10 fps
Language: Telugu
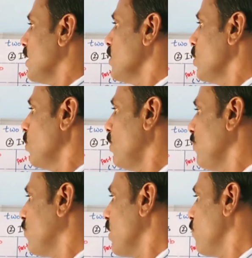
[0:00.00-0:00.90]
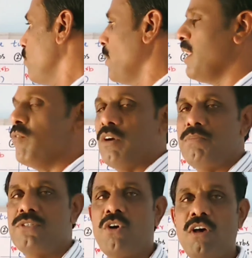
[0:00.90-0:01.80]
ఇందులో లిస్ట్ ఆఫ్ మెయిన్
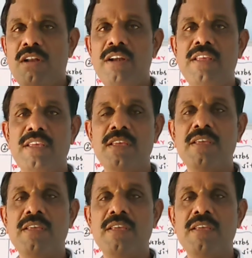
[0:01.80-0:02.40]
వర్బ్స్ ఆల్రెడీ